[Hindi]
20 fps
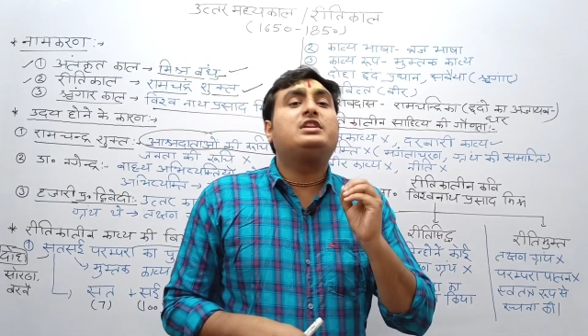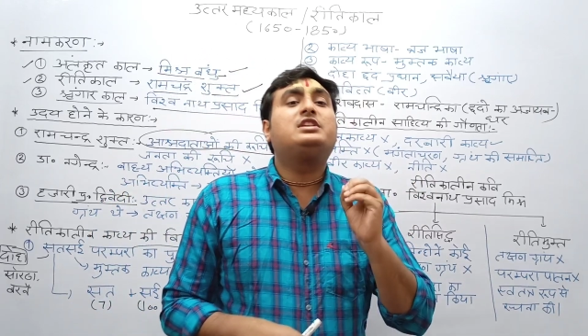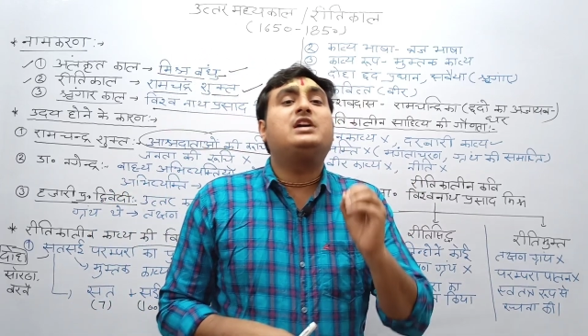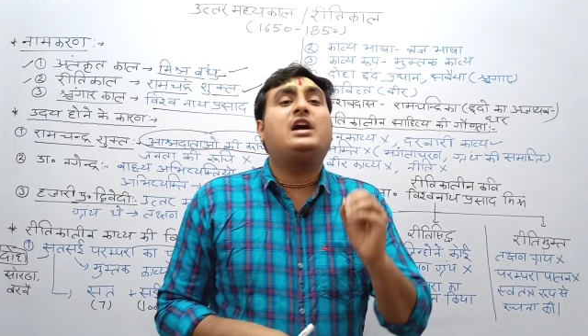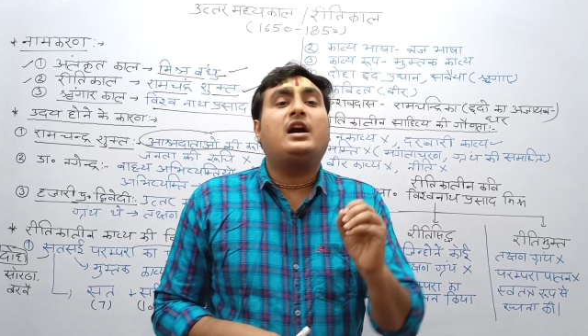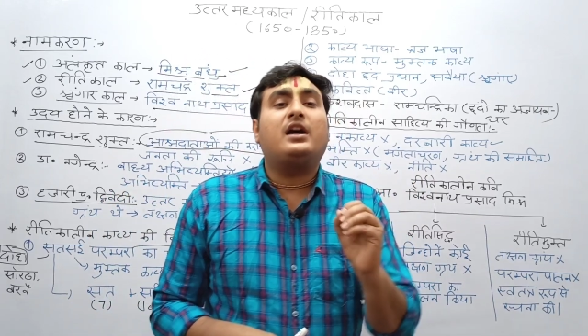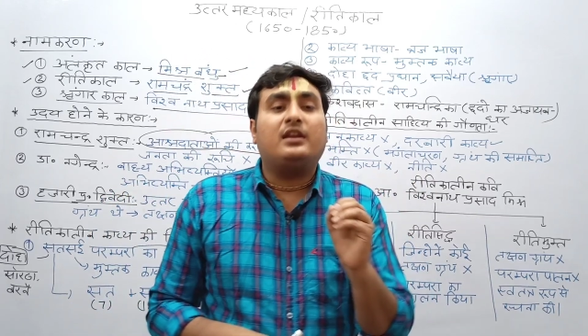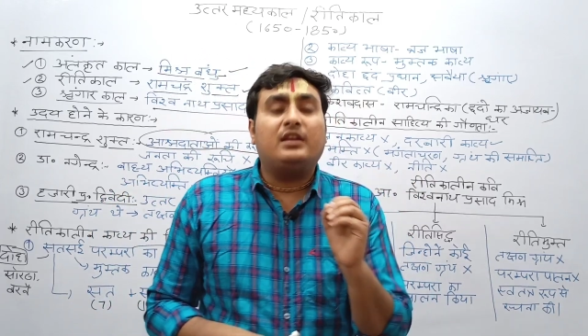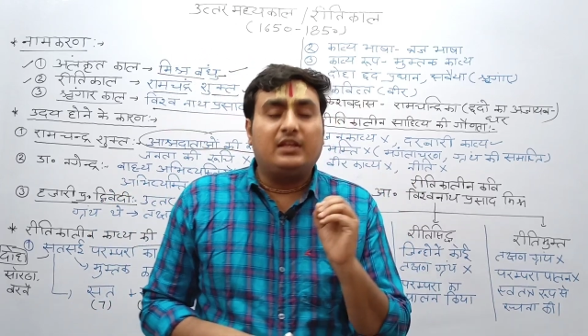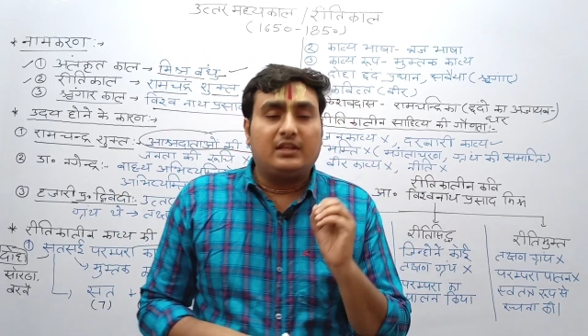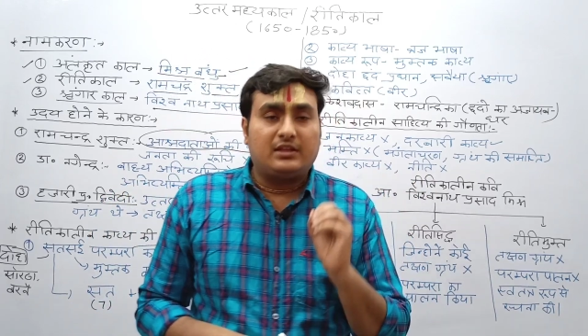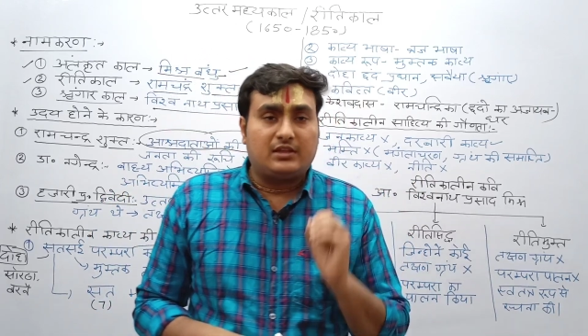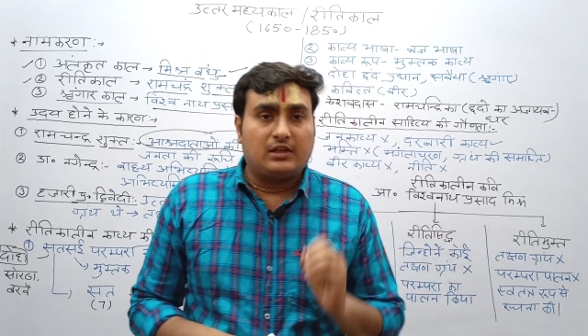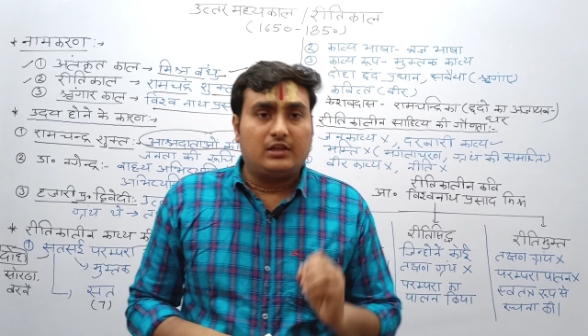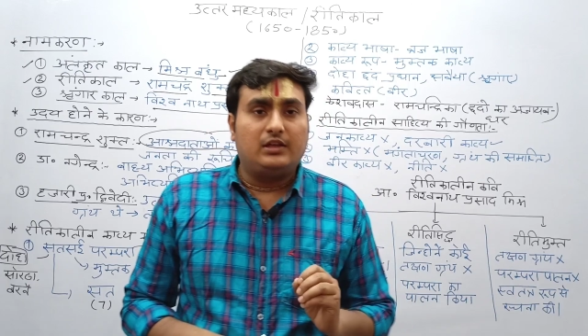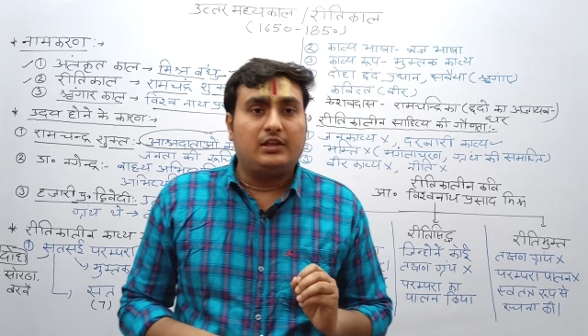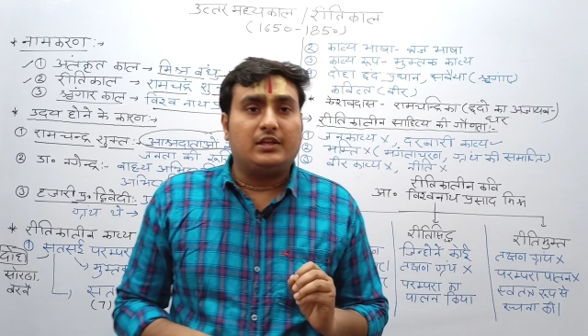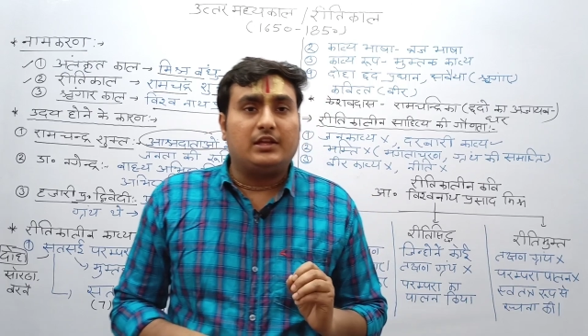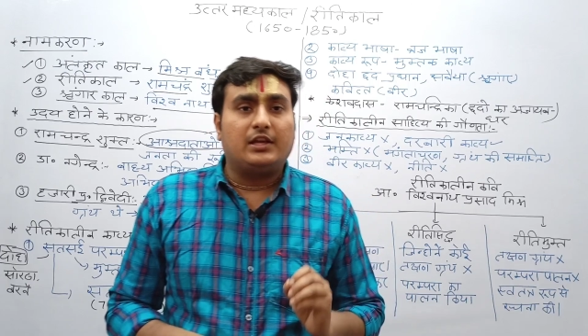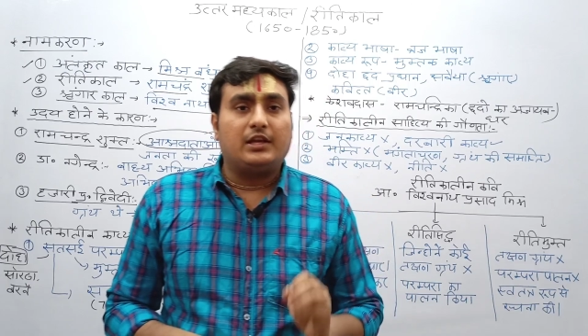रिझाने
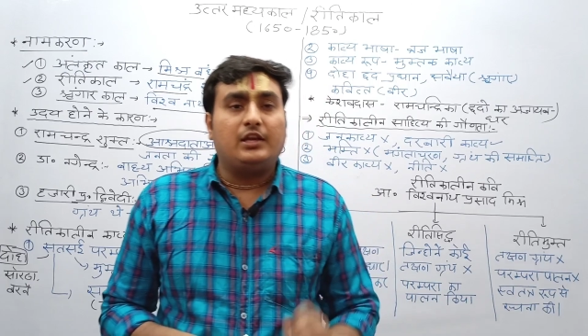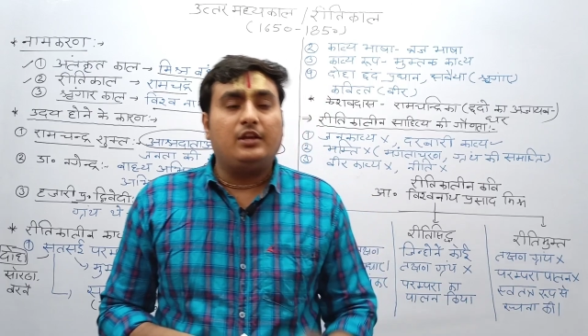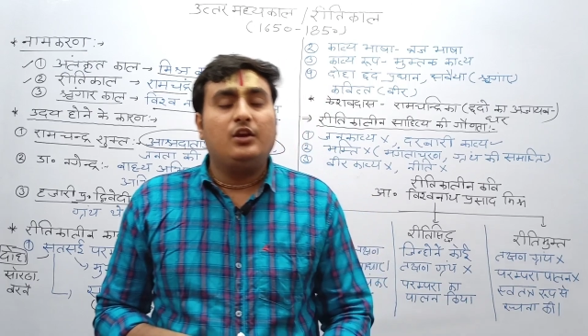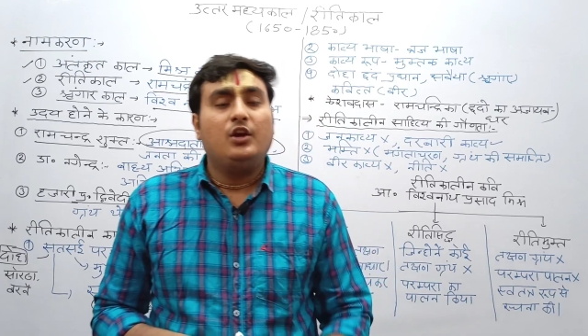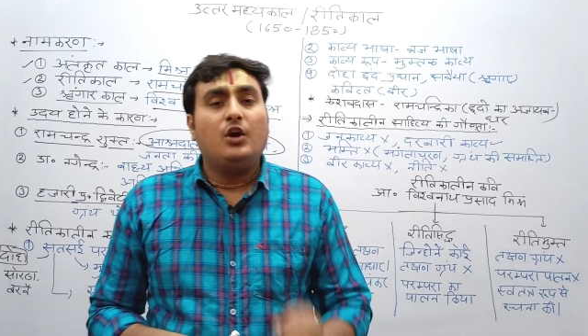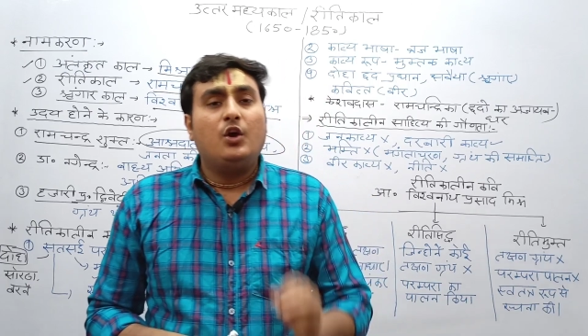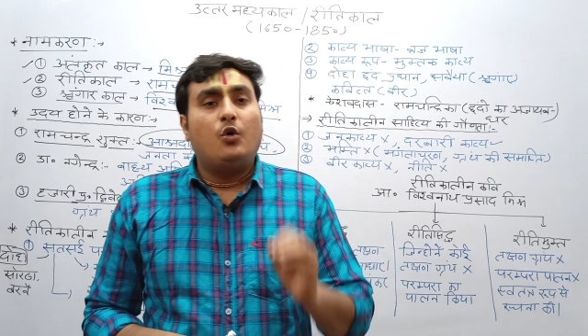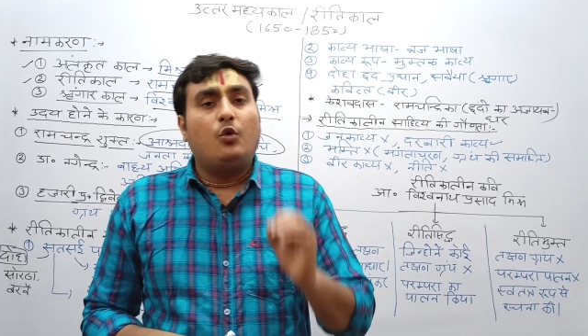के लिए